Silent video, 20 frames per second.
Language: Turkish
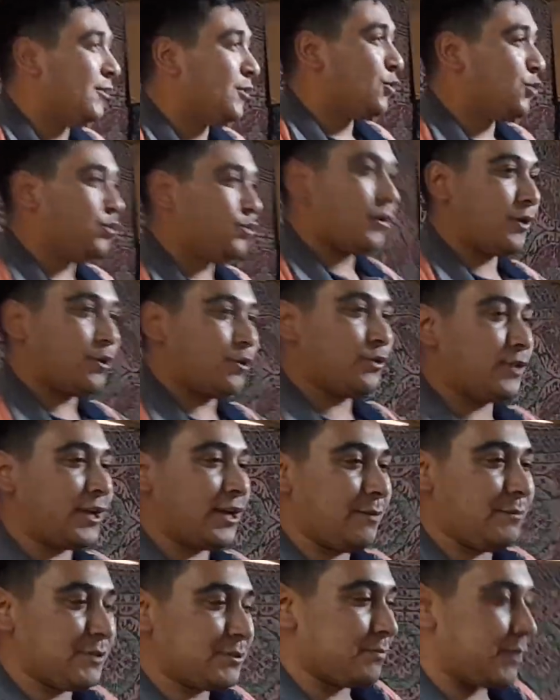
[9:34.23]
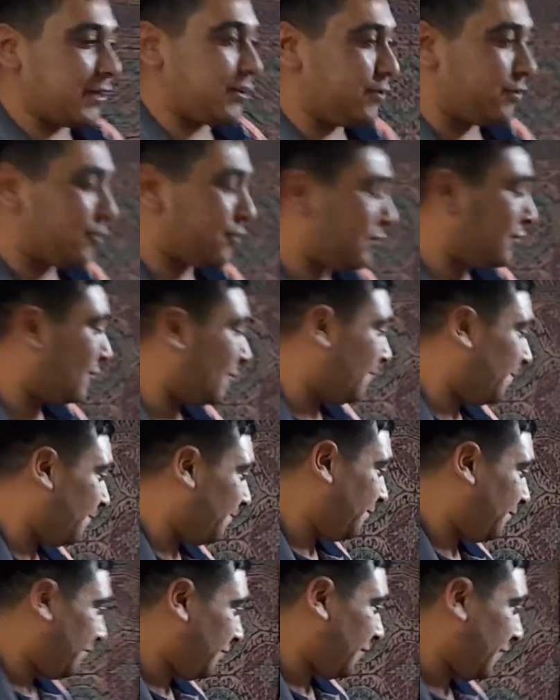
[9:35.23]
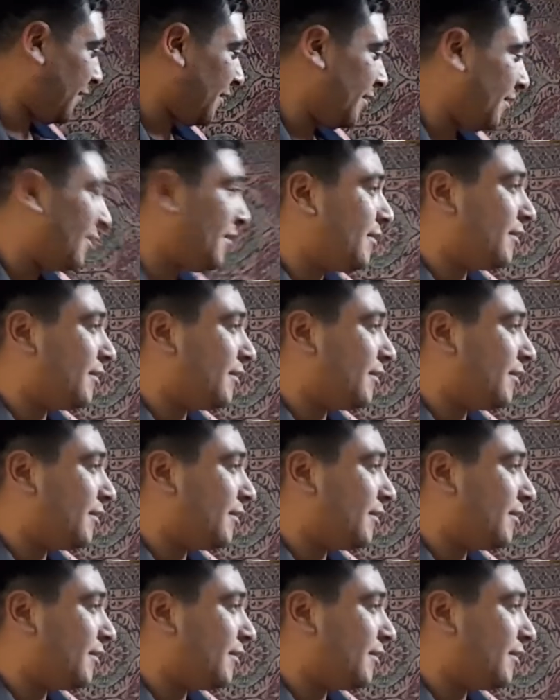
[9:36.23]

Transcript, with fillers: Şu an onlara biz bakıyoruz. Aynen çok iyi.